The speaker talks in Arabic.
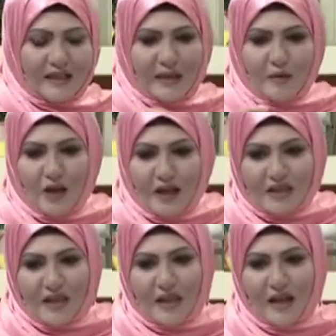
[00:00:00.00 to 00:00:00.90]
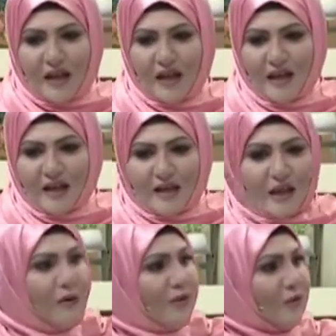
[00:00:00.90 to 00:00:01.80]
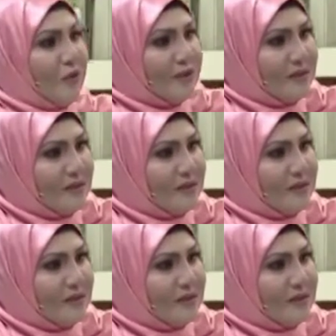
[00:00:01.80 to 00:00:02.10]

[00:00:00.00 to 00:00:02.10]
لقيت انه الحاجه ذي ثروه في